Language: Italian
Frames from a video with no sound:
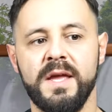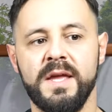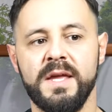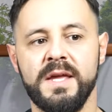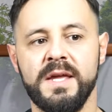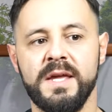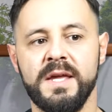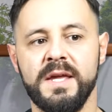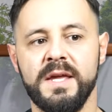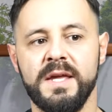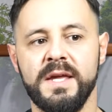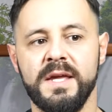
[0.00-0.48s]

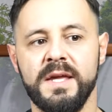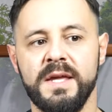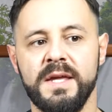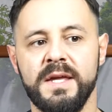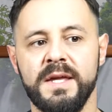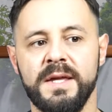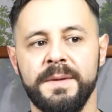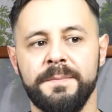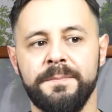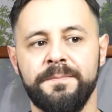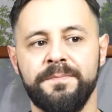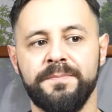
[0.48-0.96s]

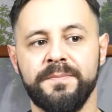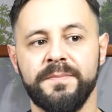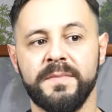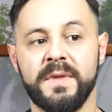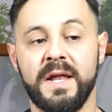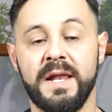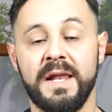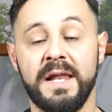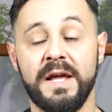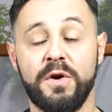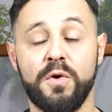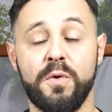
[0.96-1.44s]
i,
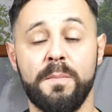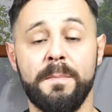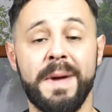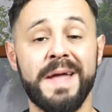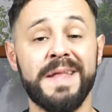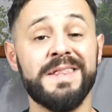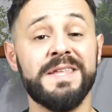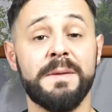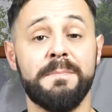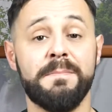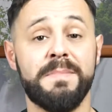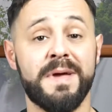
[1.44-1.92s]
le
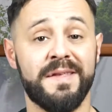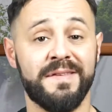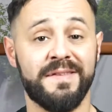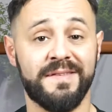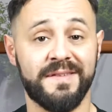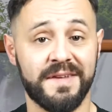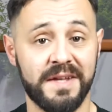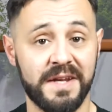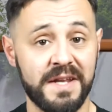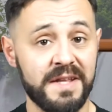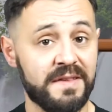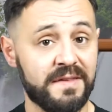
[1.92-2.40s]
commedie ben
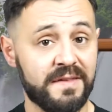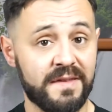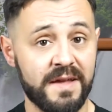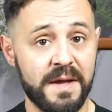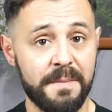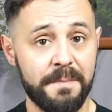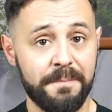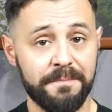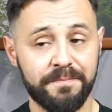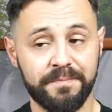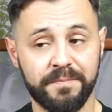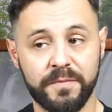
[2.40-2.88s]

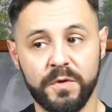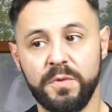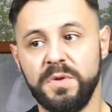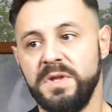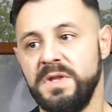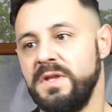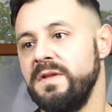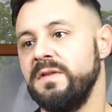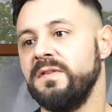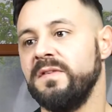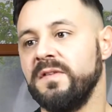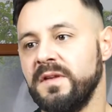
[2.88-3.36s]
scritte,
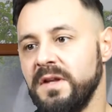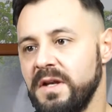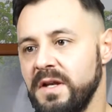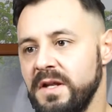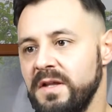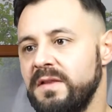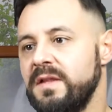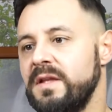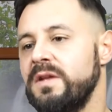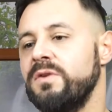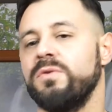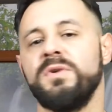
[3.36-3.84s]
quindi
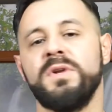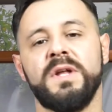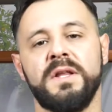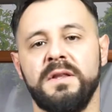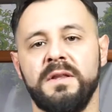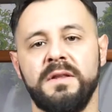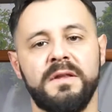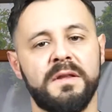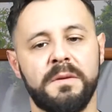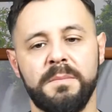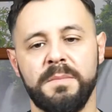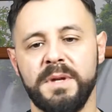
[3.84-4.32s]
scritte in una
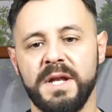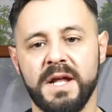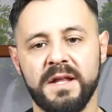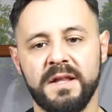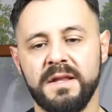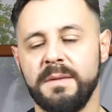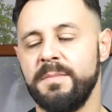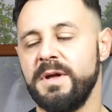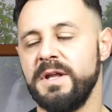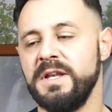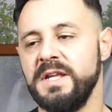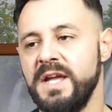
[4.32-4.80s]

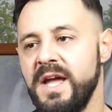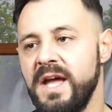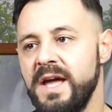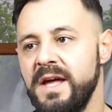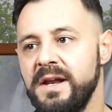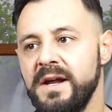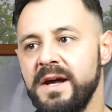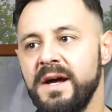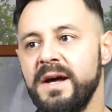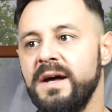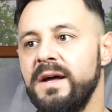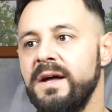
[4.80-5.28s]
determinata
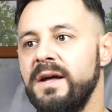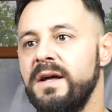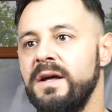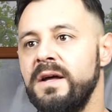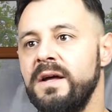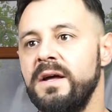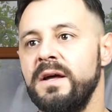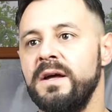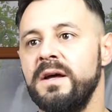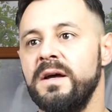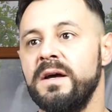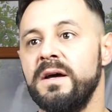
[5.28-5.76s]
maniera.
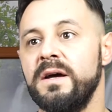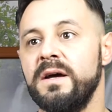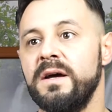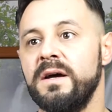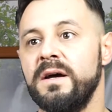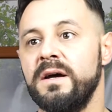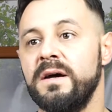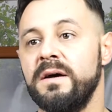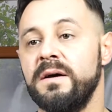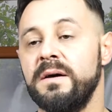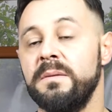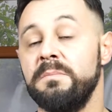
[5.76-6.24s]

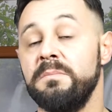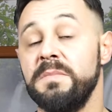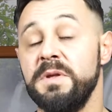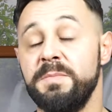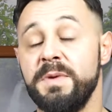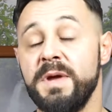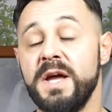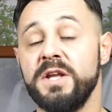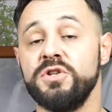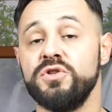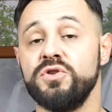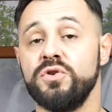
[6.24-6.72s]
Uh, mi
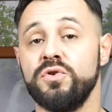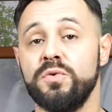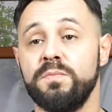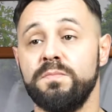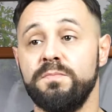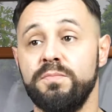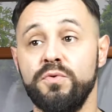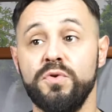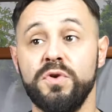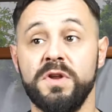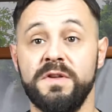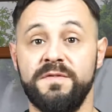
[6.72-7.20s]
piacciono
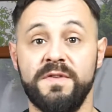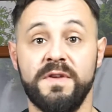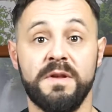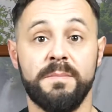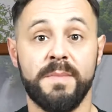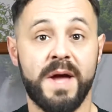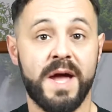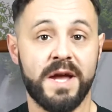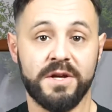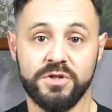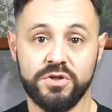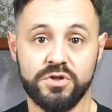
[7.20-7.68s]
pure i
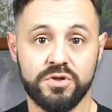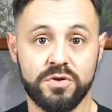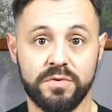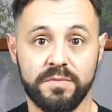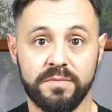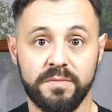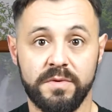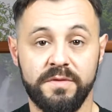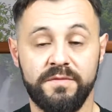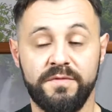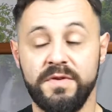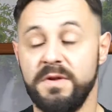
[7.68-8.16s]
film
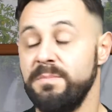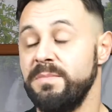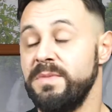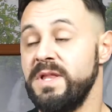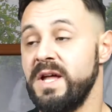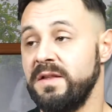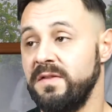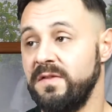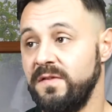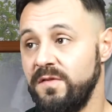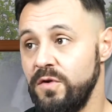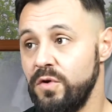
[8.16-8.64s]
action, i film
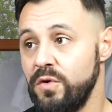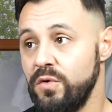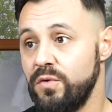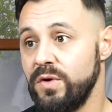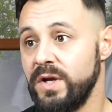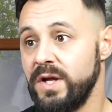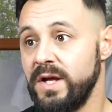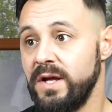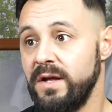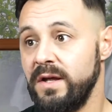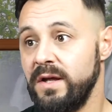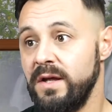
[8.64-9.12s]

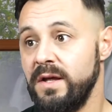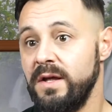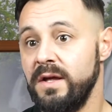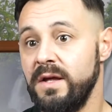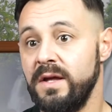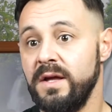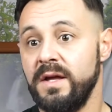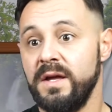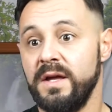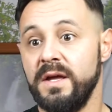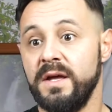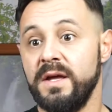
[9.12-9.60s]
d'azione.
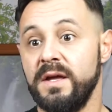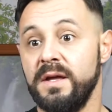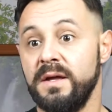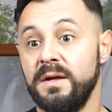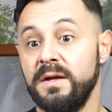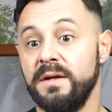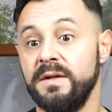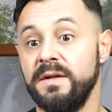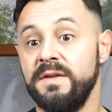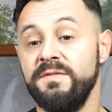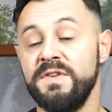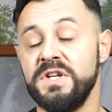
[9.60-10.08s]

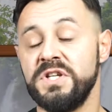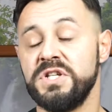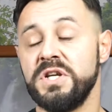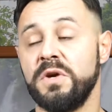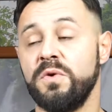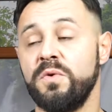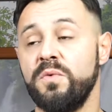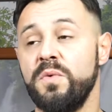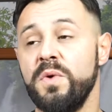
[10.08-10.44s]
Eh, invece